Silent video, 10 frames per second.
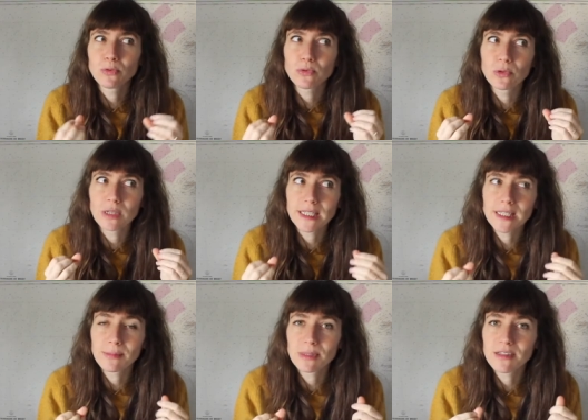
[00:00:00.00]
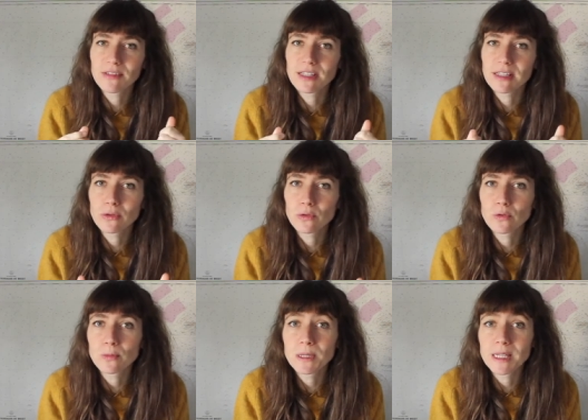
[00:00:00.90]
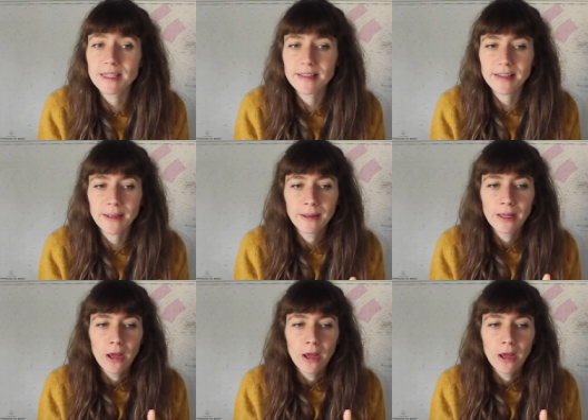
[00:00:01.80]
plus de réceptivité et de subtilité